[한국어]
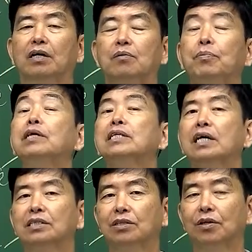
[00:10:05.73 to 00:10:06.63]
그럼
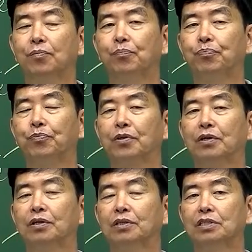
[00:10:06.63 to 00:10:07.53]
폐사하죠.
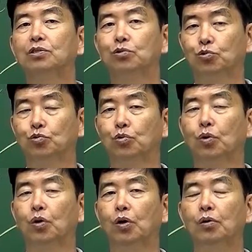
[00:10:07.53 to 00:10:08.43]
질소
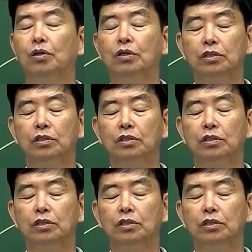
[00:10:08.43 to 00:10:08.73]
중독.